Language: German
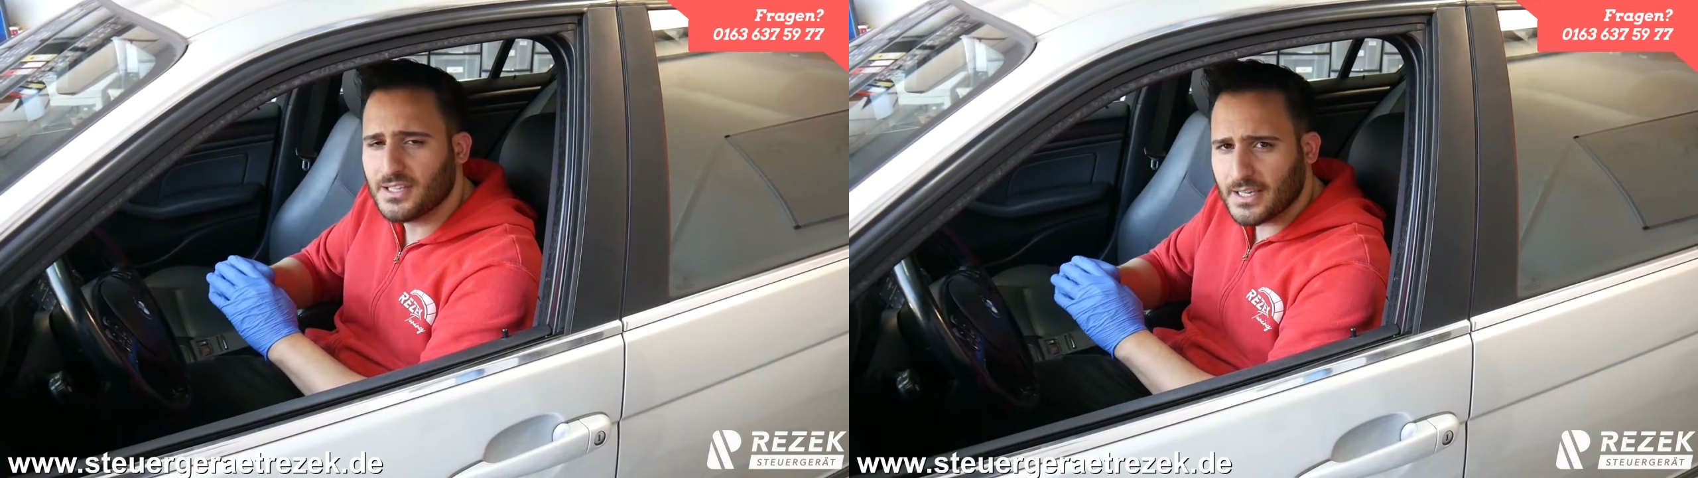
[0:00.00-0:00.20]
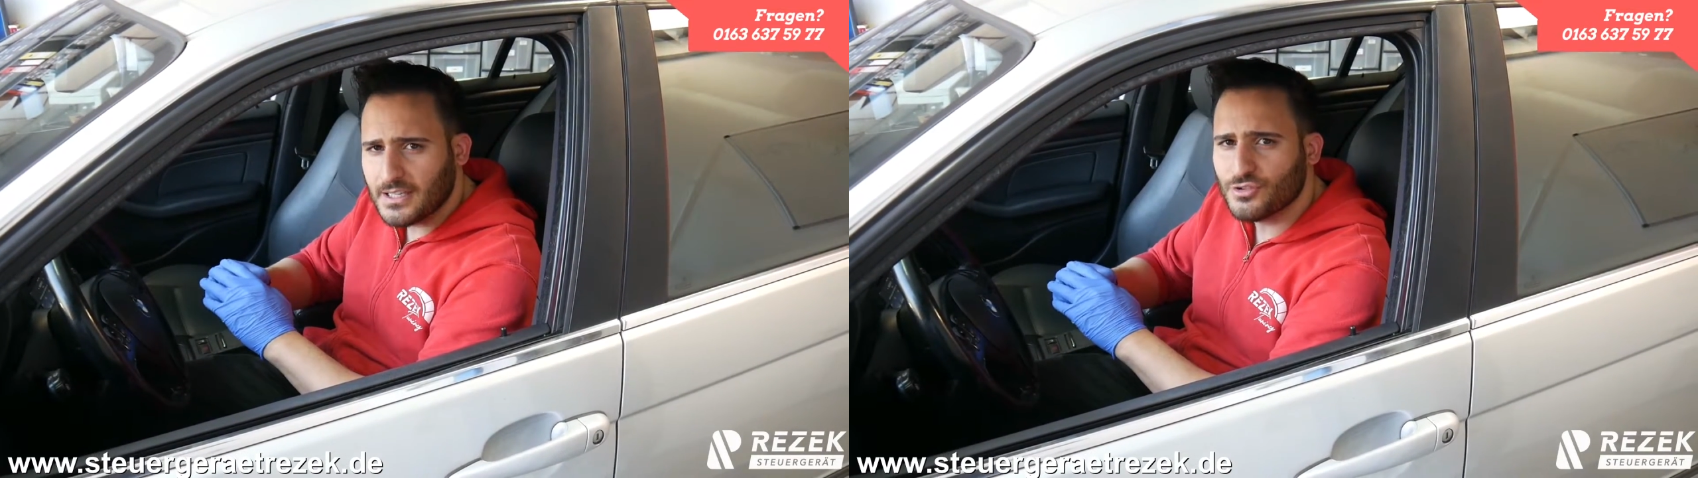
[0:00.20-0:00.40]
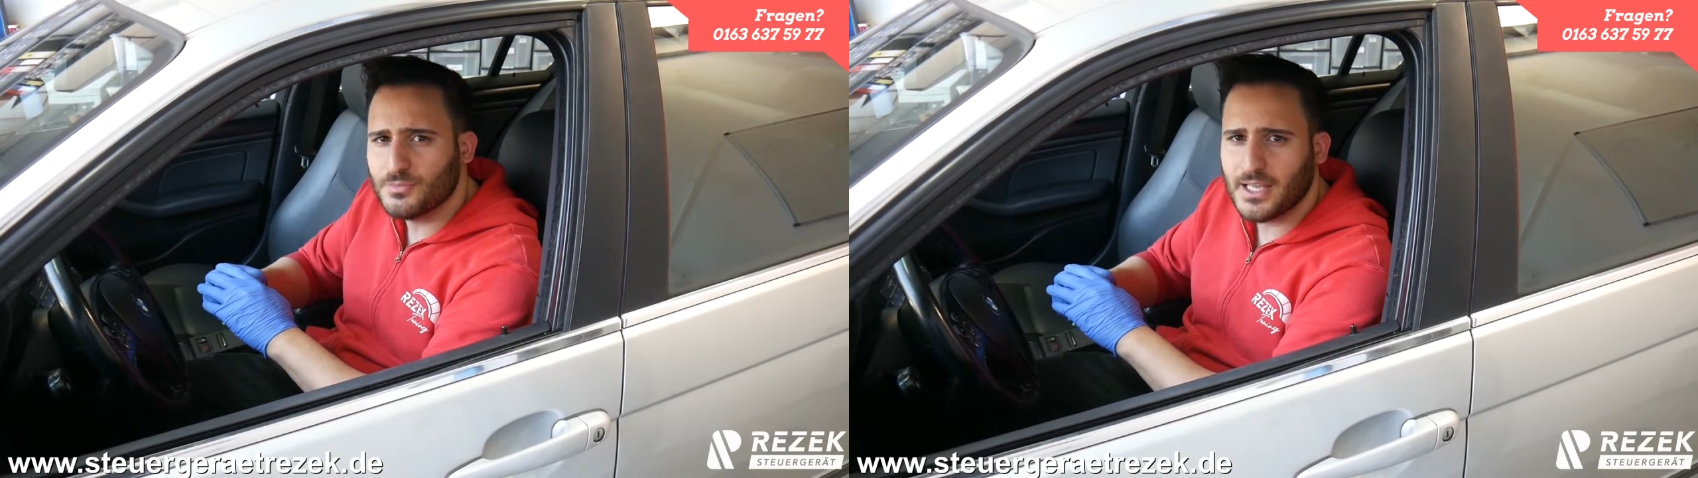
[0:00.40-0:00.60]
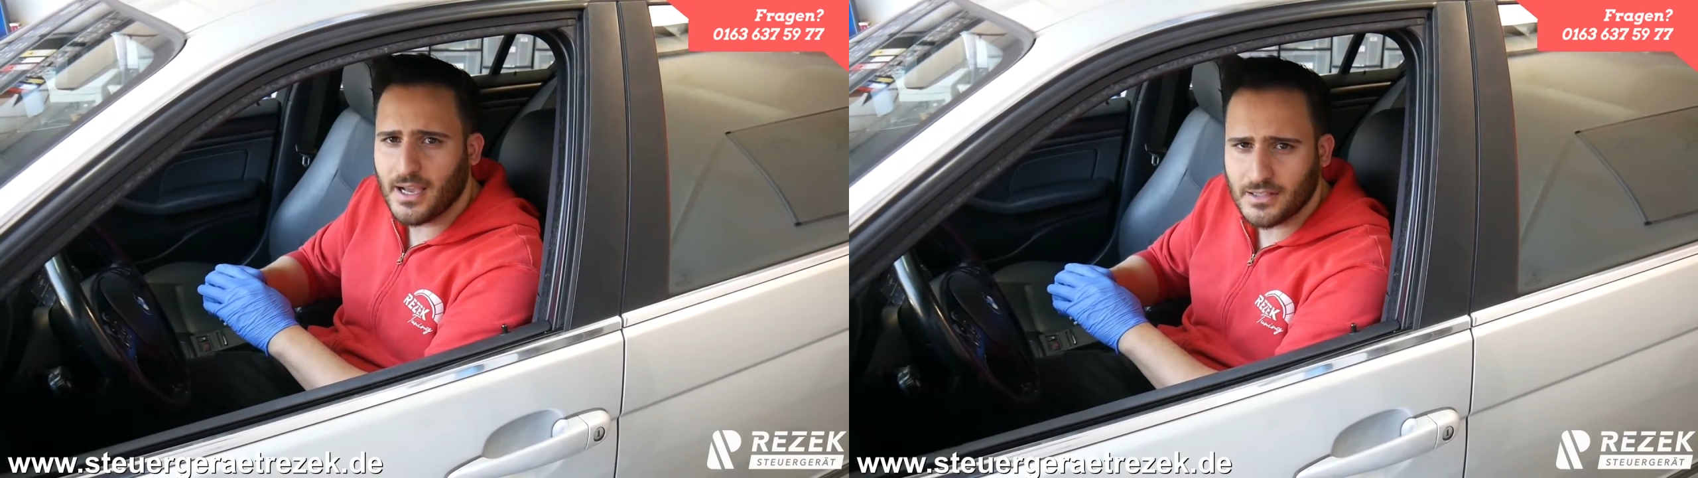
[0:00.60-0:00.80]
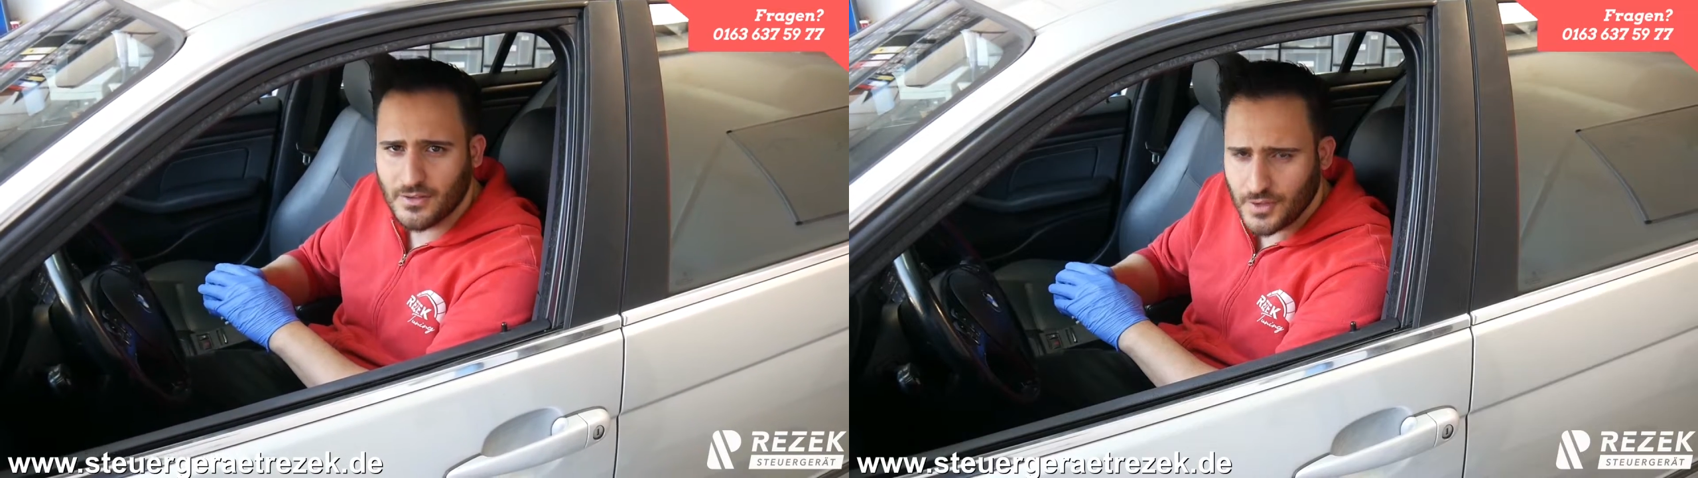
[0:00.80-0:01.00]
Gerät zum
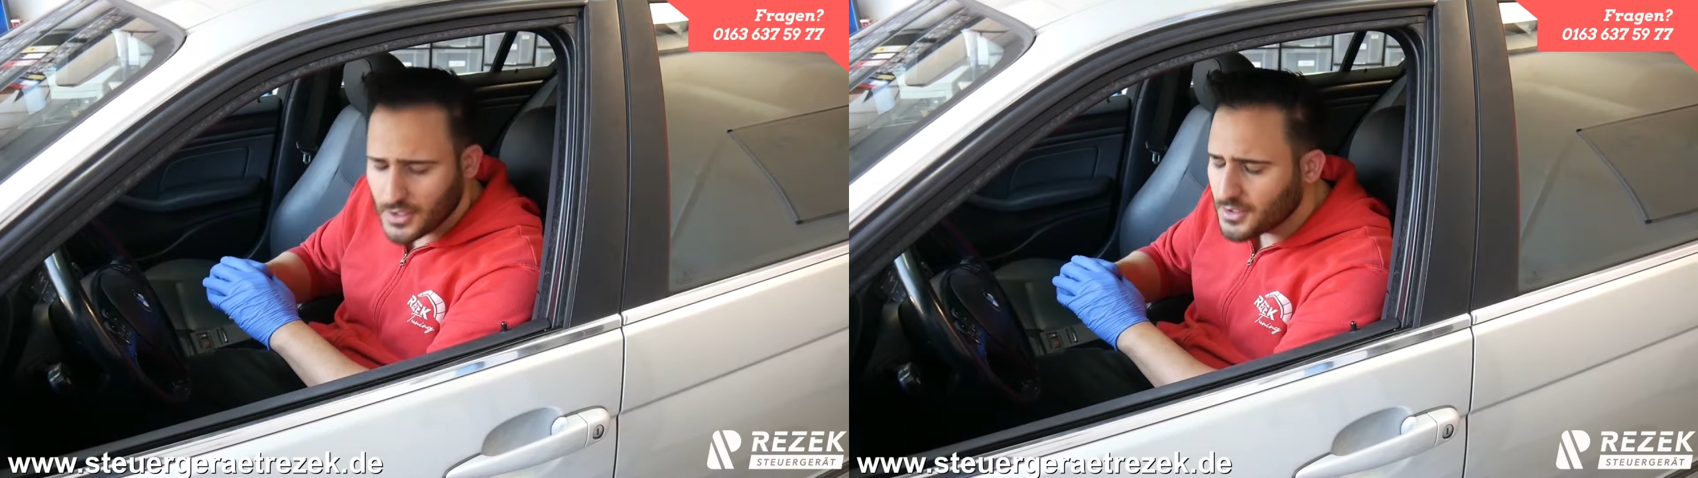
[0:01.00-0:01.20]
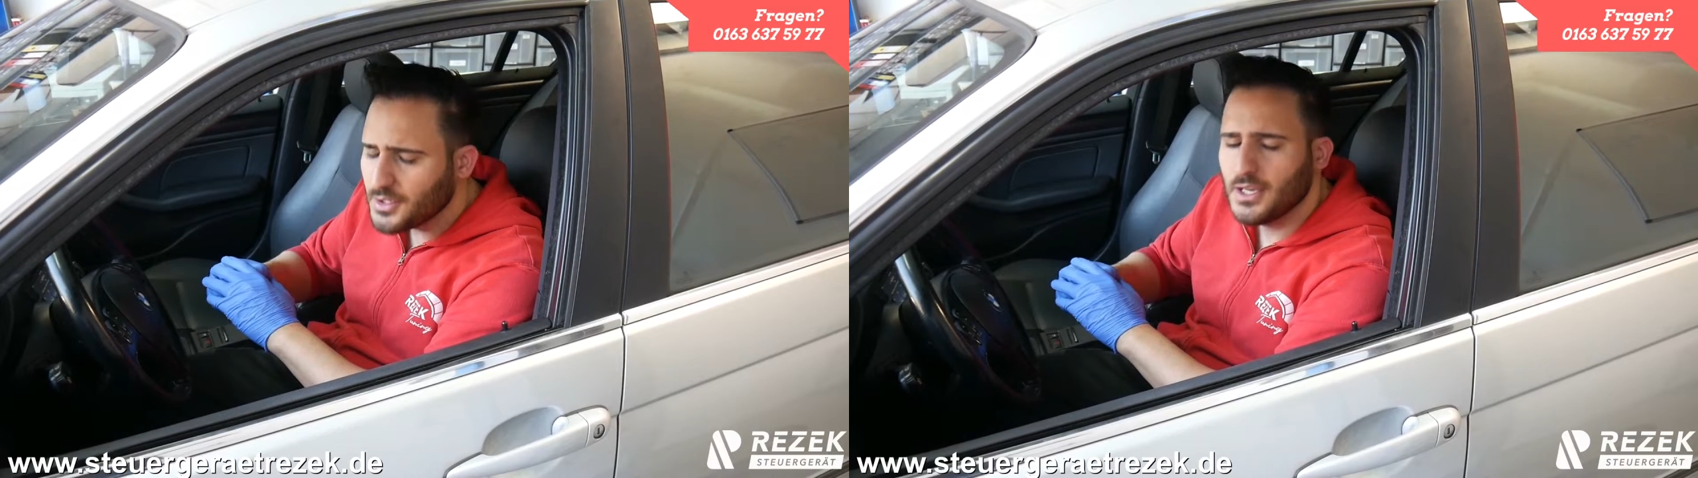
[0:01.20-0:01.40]
Deaktivieren.